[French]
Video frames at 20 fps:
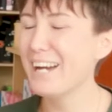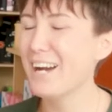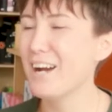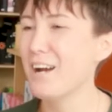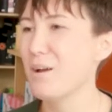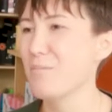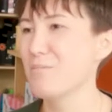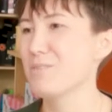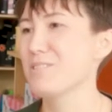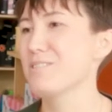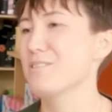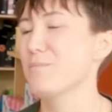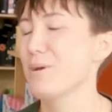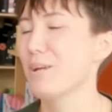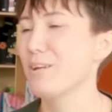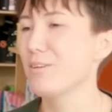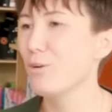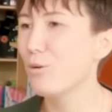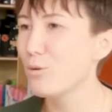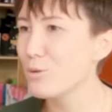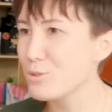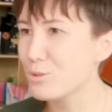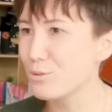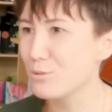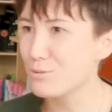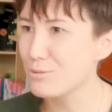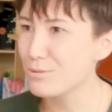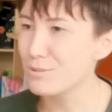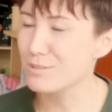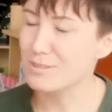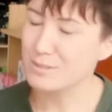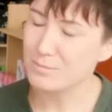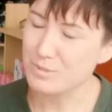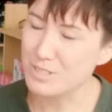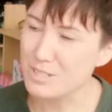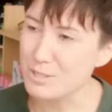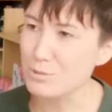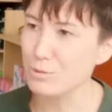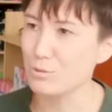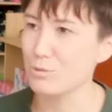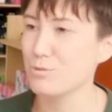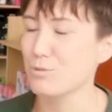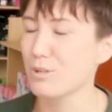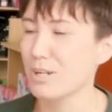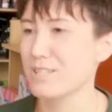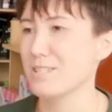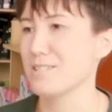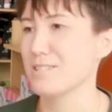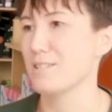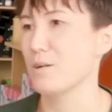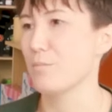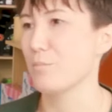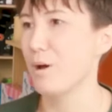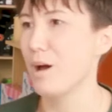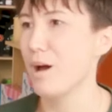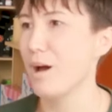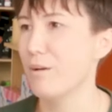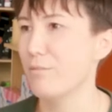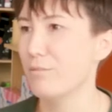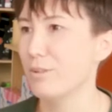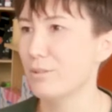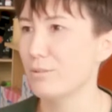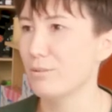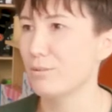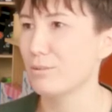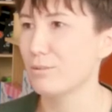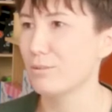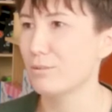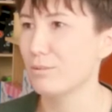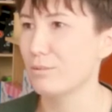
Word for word: Mais, mais c'était pas une grosse structure, c'est une petite structure assez sympa avec euh,